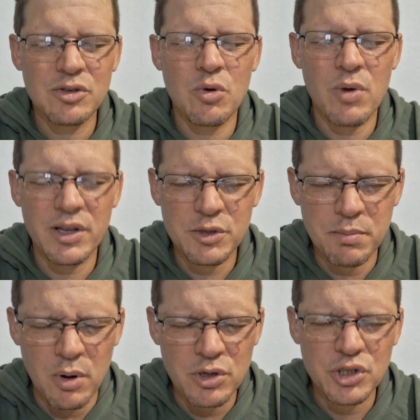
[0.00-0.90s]
com
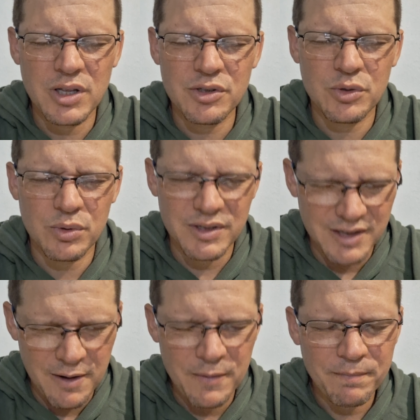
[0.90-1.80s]
respostas do
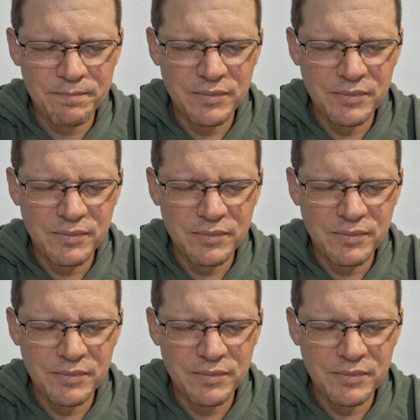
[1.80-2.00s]
céu.